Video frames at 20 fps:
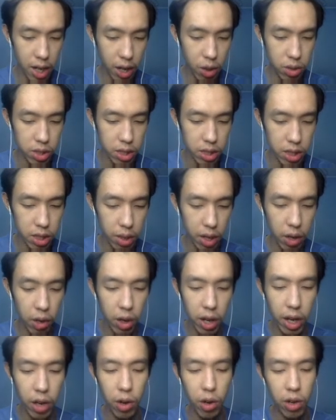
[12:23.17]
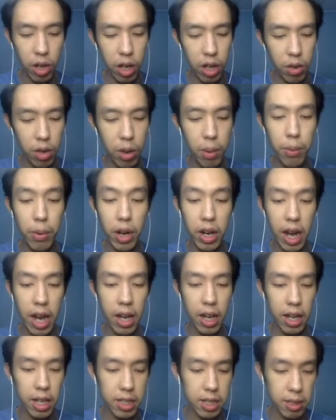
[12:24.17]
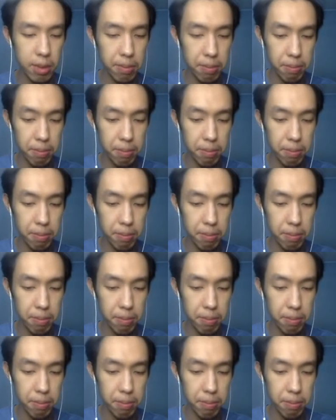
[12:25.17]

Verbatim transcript: Ekosistem ek ekologinya udah mulai naik guys.